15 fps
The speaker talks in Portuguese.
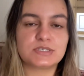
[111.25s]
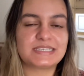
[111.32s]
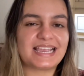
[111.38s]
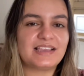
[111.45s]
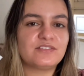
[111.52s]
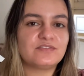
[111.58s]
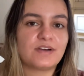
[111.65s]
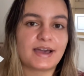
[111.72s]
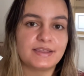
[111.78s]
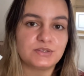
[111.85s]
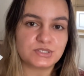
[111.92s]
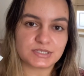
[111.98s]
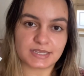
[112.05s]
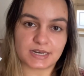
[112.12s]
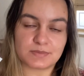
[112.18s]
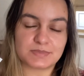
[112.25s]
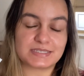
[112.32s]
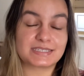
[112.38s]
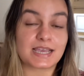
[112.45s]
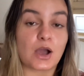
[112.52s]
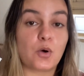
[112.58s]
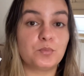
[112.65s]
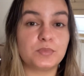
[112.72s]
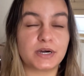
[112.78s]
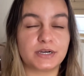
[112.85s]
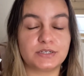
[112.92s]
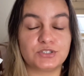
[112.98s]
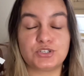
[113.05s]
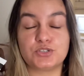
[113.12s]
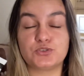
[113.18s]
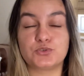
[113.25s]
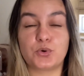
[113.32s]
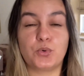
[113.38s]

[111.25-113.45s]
e tem vários cremes calmantes